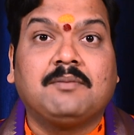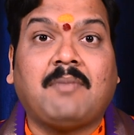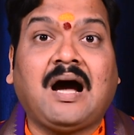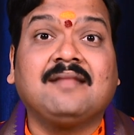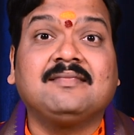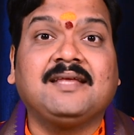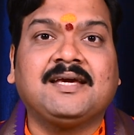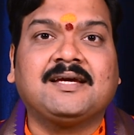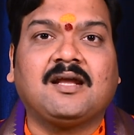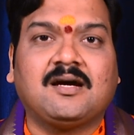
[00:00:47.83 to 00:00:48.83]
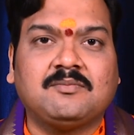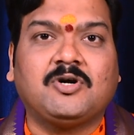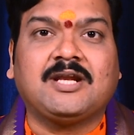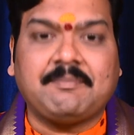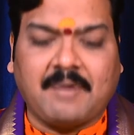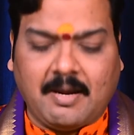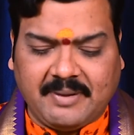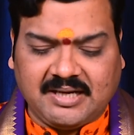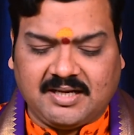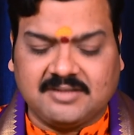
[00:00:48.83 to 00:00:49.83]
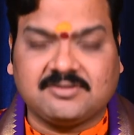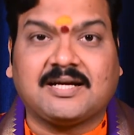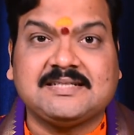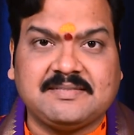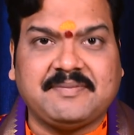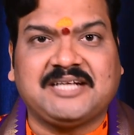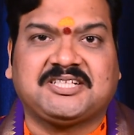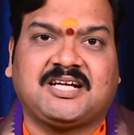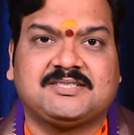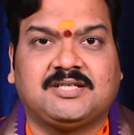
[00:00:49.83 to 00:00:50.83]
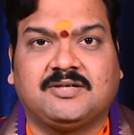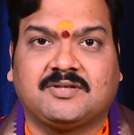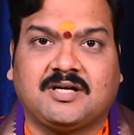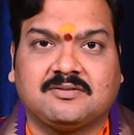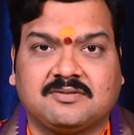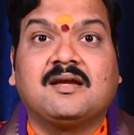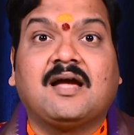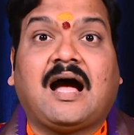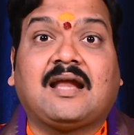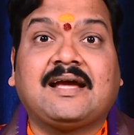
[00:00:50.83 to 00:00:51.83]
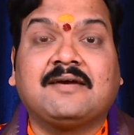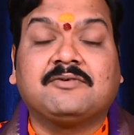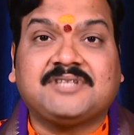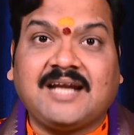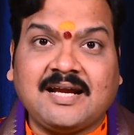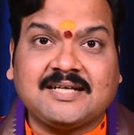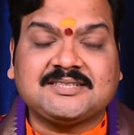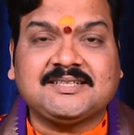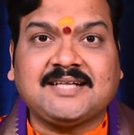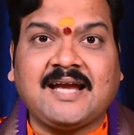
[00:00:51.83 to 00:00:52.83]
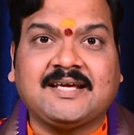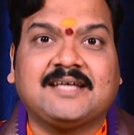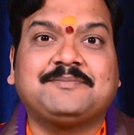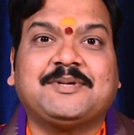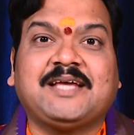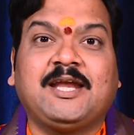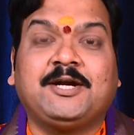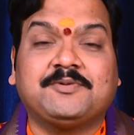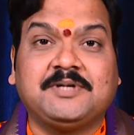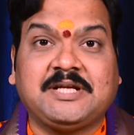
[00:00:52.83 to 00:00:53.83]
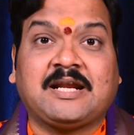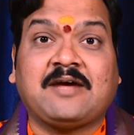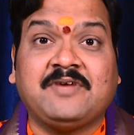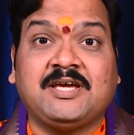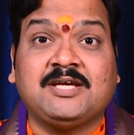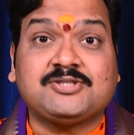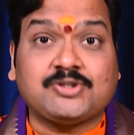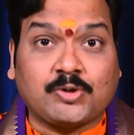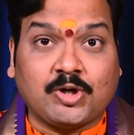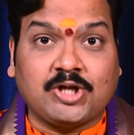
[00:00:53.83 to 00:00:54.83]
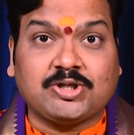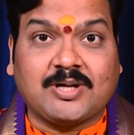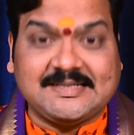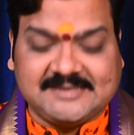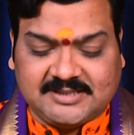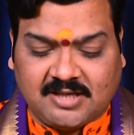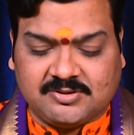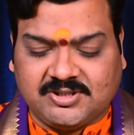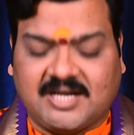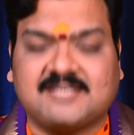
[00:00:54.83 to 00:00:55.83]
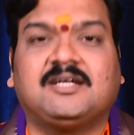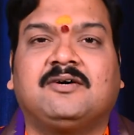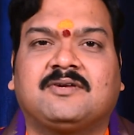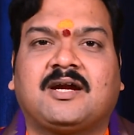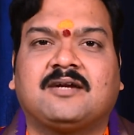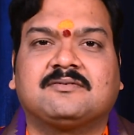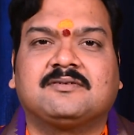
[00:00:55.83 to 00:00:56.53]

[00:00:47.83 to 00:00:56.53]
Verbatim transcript: మాందీ గ్రహము అనే పాపగ్రహంతో కలిసి మేషరాశిలో ఉన్నాడు అలాగే ఉత్తరా నక్షత్రానికి అధిపతి అయినటువంటి రవి శుక్రునితో కలిసి ధనుస్సు రాశిలో ఉన్నాడు